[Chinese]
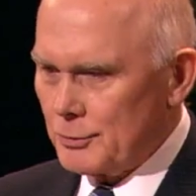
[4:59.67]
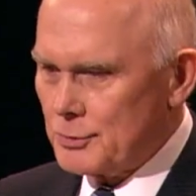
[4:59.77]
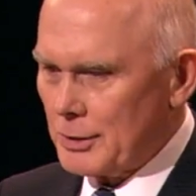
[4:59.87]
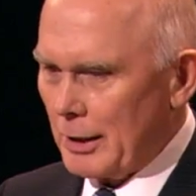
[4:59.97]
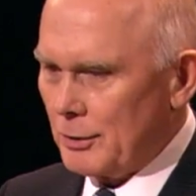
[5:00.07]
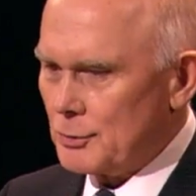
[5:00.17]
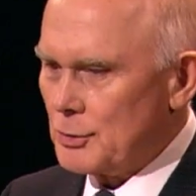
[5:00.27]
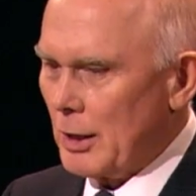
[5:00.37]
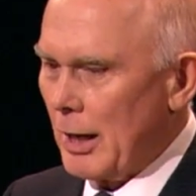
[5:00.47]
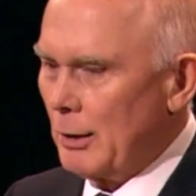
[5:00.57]
他要
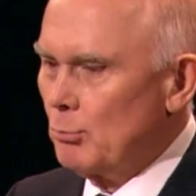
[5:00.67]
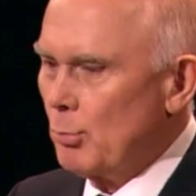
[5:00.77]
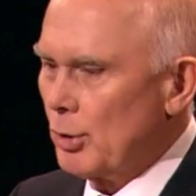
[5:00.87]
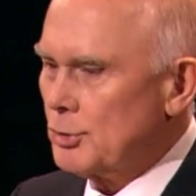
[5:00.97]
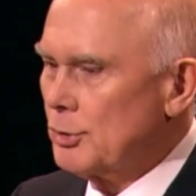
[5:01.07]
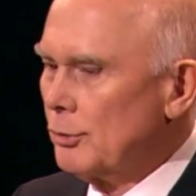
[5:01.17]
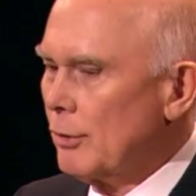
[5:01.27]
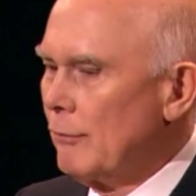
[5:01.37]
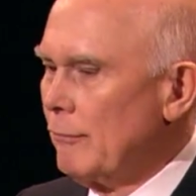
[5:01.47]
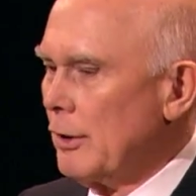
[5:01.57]
求的是我们为了
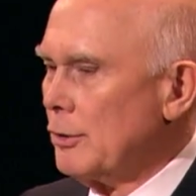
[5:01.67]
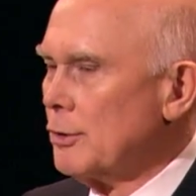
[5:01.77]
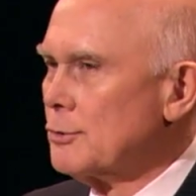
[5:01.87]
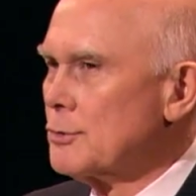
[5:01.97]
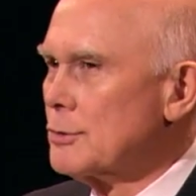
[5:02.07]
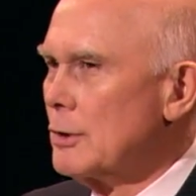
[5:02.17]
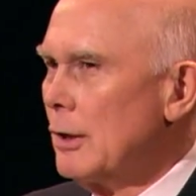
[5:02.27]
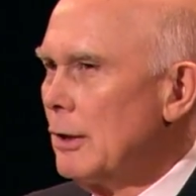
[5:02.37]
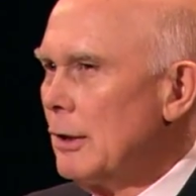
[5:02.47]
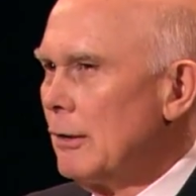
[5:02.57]
无私的服
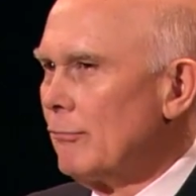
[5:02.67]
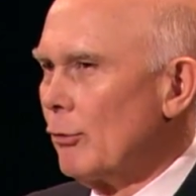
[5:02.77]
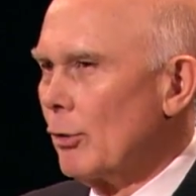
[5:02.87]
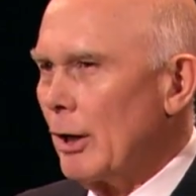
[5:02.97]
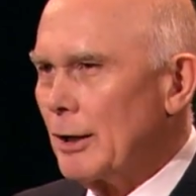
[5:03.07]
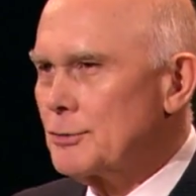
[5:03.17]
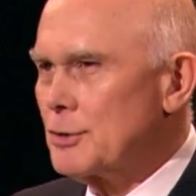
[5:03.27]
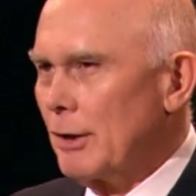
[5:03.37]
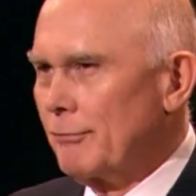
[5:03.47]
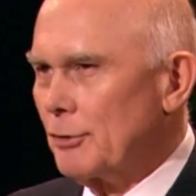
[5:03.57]
务。而搁
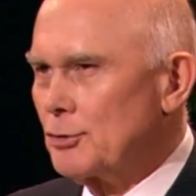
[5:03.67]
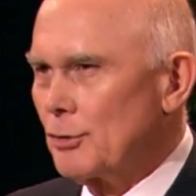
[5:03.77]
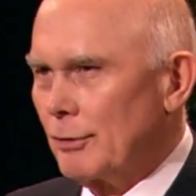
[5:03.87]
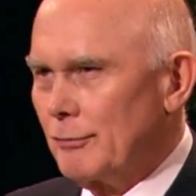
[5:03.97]
置个人的